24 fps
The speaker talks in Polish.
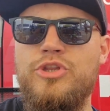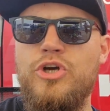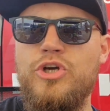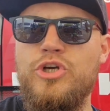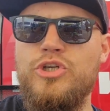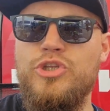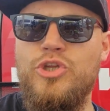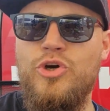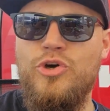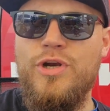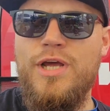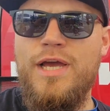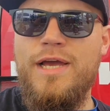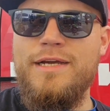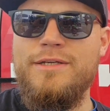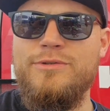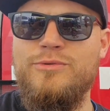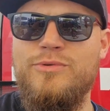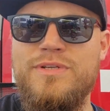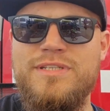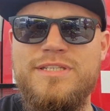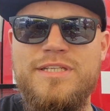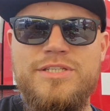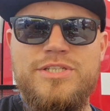doktora,
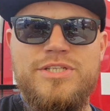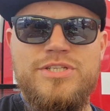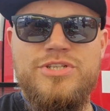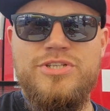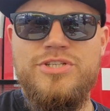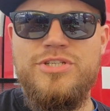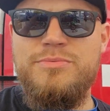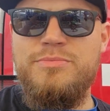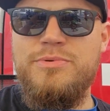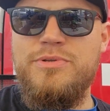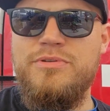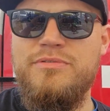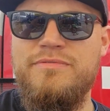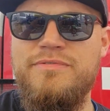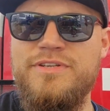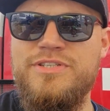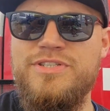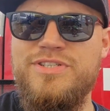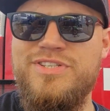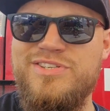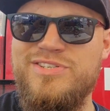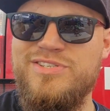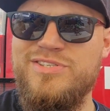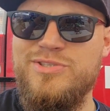który za 10 minut
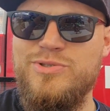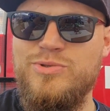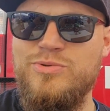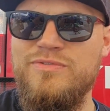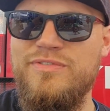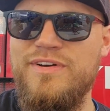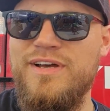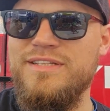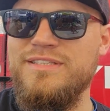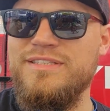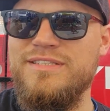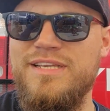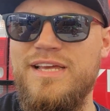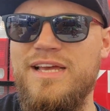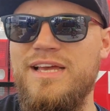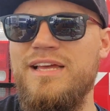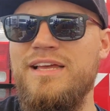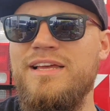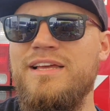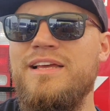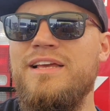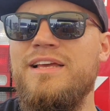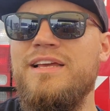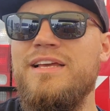weźmie stuwanca,
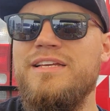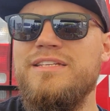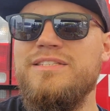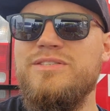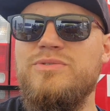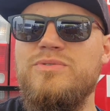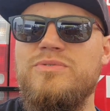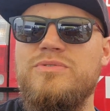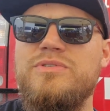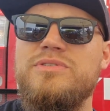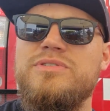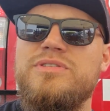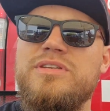100,